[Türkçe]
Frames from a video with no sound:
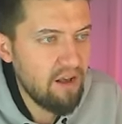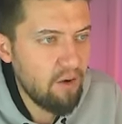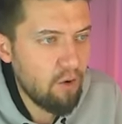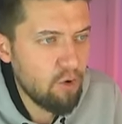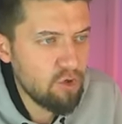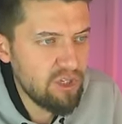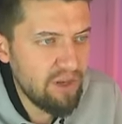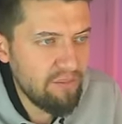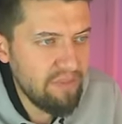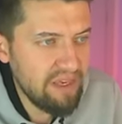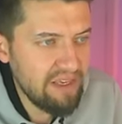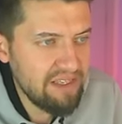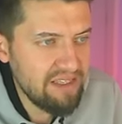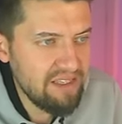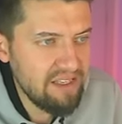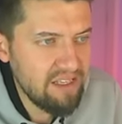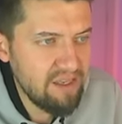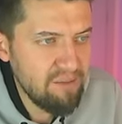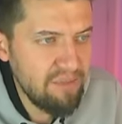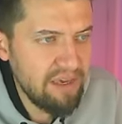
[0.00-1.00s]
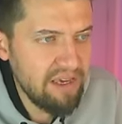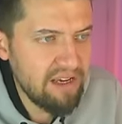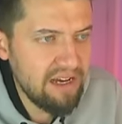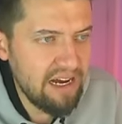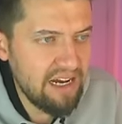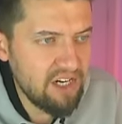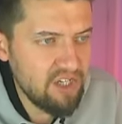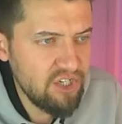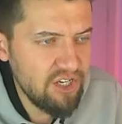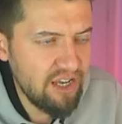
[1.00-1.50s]
Hocam eksi 2m'yi
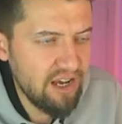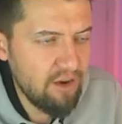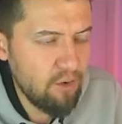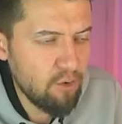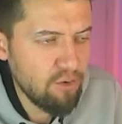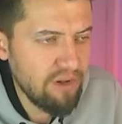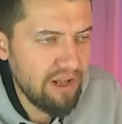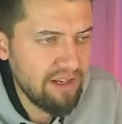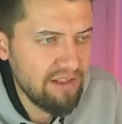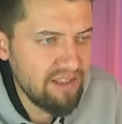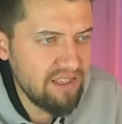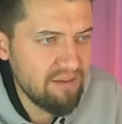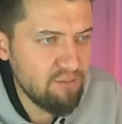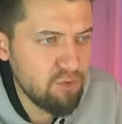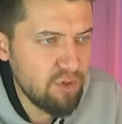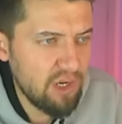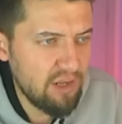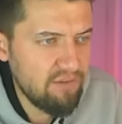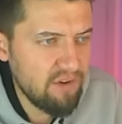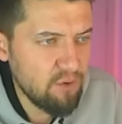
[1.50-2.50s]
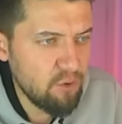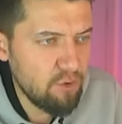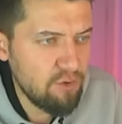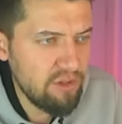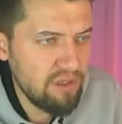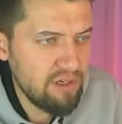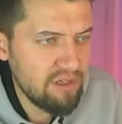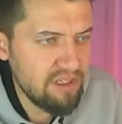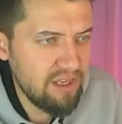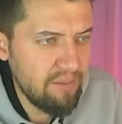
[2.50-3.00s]
karşıya 16'yı da bu tarafa
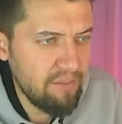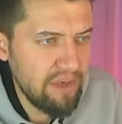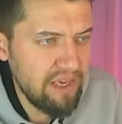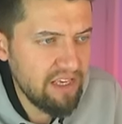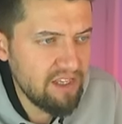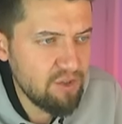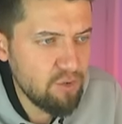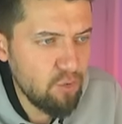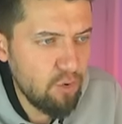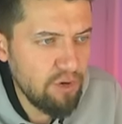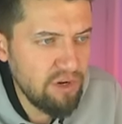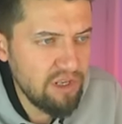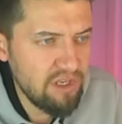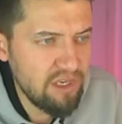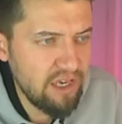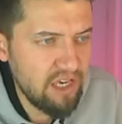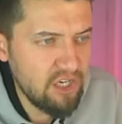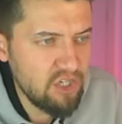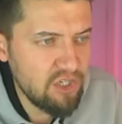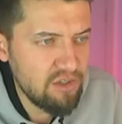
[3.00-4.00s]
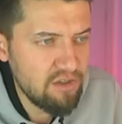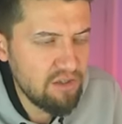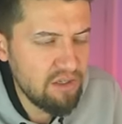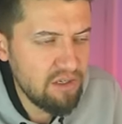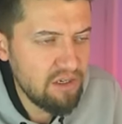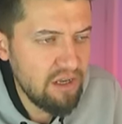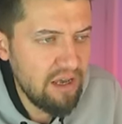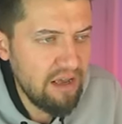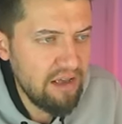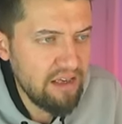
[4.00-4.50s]
gönderirsem eksi 12
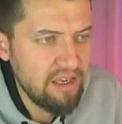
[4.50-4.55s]
eşittir.